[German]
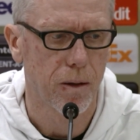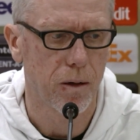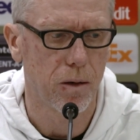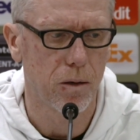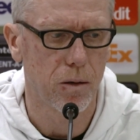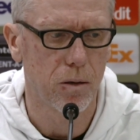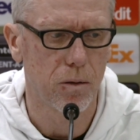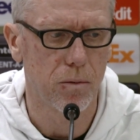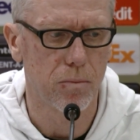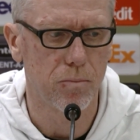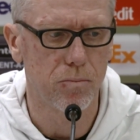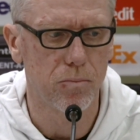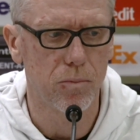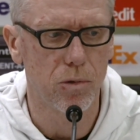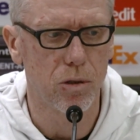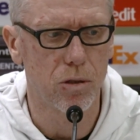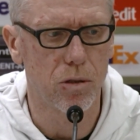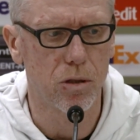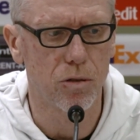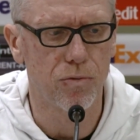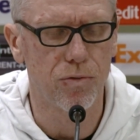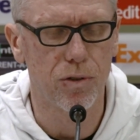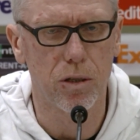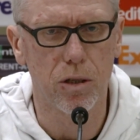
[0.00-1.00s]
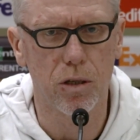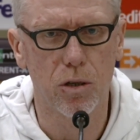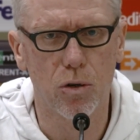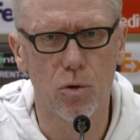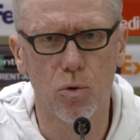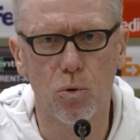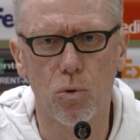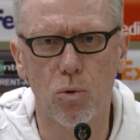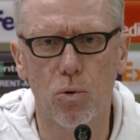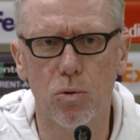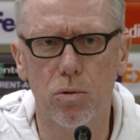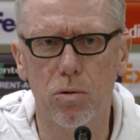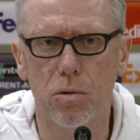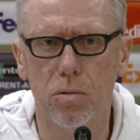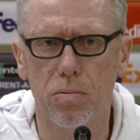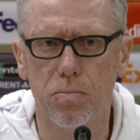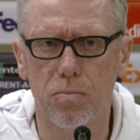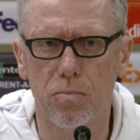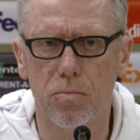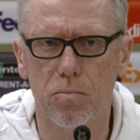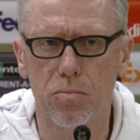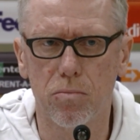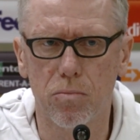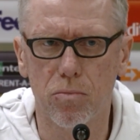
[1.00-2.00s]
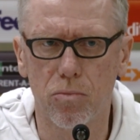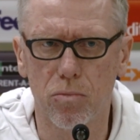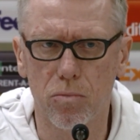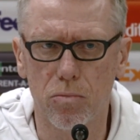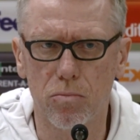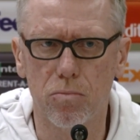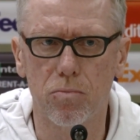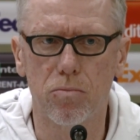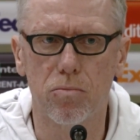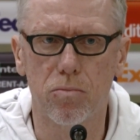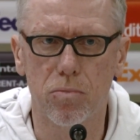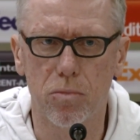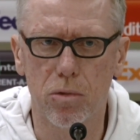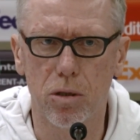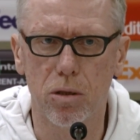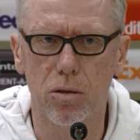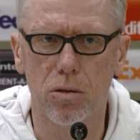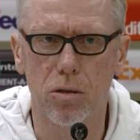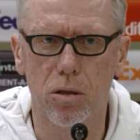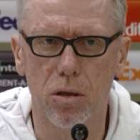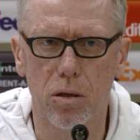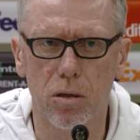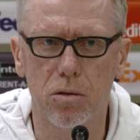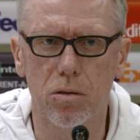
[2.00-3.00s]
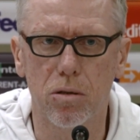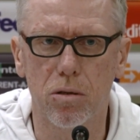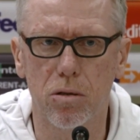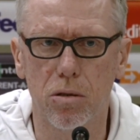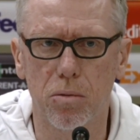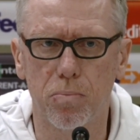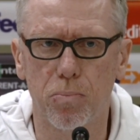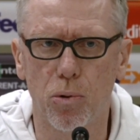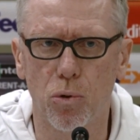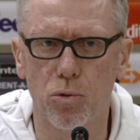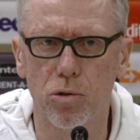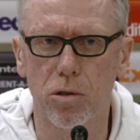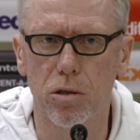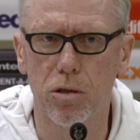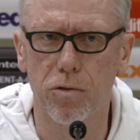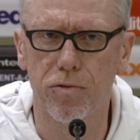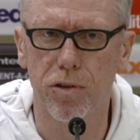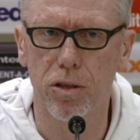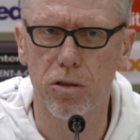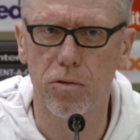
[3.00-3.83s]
ähm, ist das für die gut, diese, diese positive